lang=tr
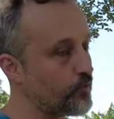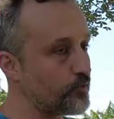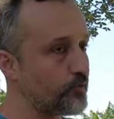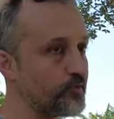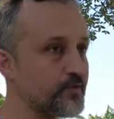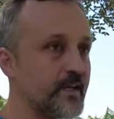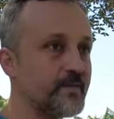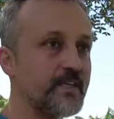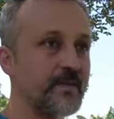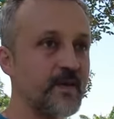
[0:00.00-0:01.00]
dolu dolu güzel bir
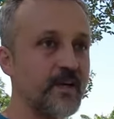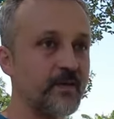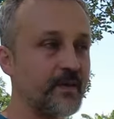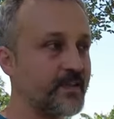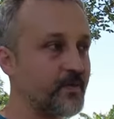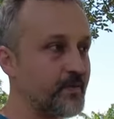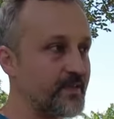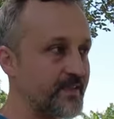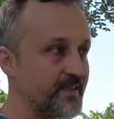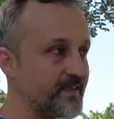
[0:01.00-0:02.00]
serpme kahvaltı
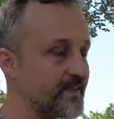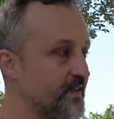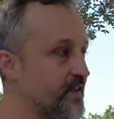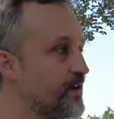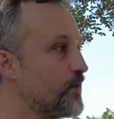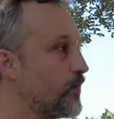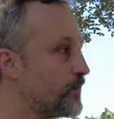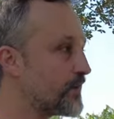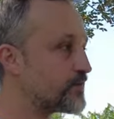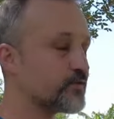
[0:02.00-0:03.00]
yapabilirsiniz.
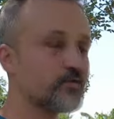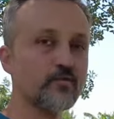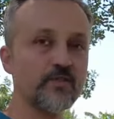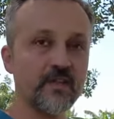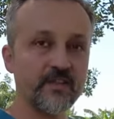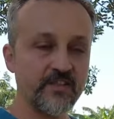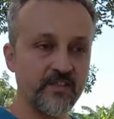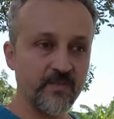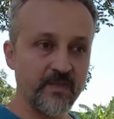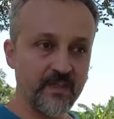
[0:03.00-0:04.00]
Ondan sonra çok güzel
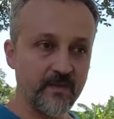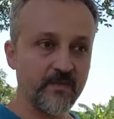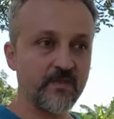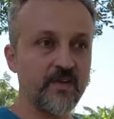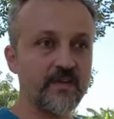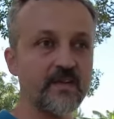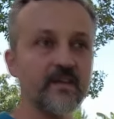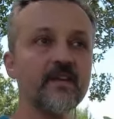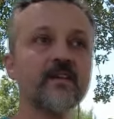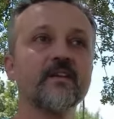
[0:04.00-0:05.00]
atıştırmalıklarımız var.
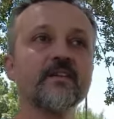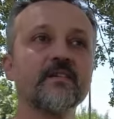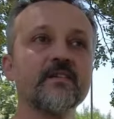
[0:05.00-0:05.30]
E,